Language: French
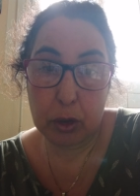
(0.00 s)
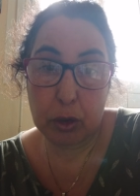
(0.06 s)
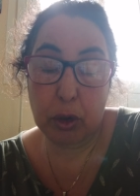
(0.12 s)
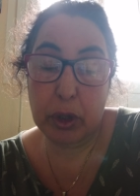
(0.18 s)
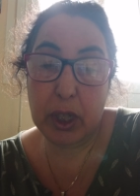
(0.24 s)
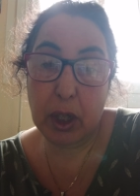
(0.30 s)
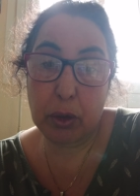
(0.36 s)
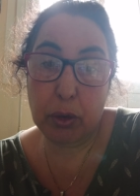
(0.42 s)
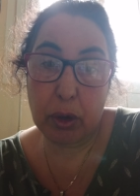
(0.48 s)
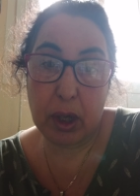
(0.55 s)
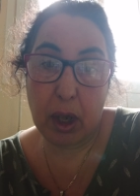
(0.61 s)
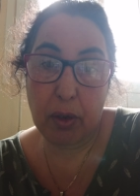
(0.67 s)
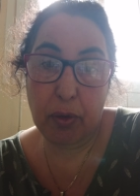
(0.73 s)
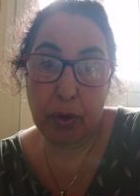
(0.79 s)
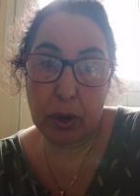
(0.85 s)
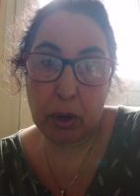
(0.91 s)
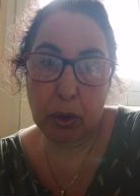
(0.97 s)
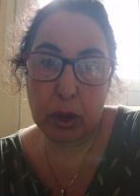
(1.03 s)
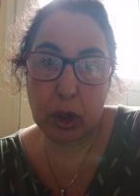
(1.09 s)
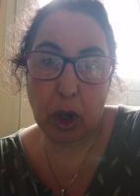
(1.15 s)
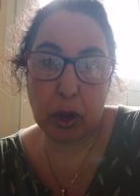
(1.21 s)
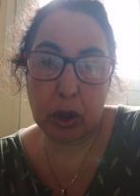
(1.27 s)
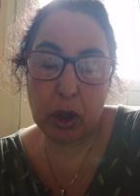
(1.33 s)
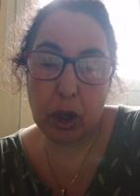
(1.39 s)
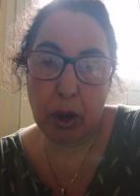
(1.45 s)
de dire de téléphoner au
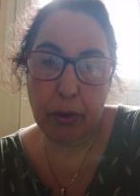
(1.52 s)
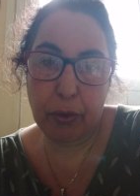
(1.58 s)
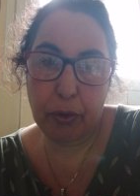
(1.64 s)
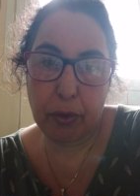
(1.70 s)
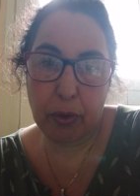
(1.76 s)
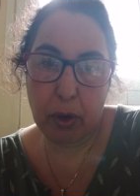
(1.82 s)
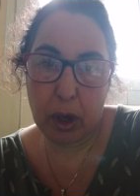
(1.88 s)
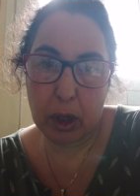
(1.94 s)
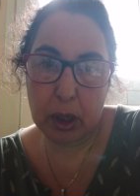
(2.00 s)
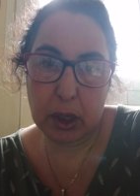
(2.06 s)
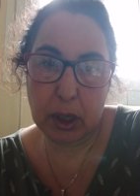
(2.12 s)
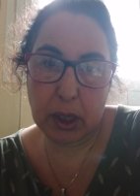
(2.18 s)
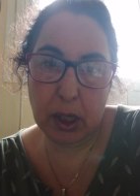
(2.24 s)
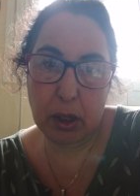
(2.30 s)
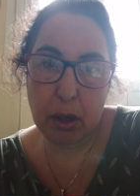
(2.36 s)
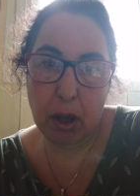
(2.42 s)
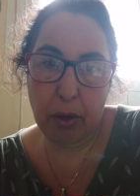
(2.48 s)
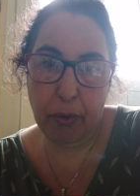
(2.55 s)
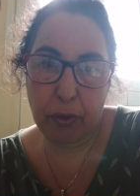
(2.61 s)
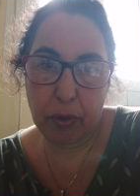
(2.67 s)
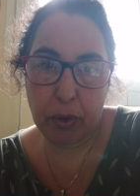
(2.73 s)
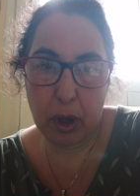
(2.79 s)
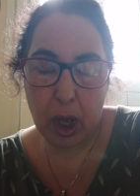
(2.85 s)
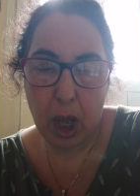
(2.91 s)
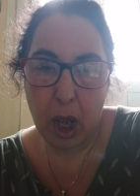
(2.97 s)

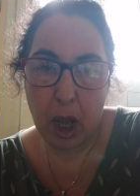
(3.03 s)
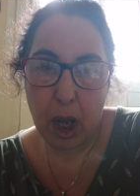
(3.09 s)
3919,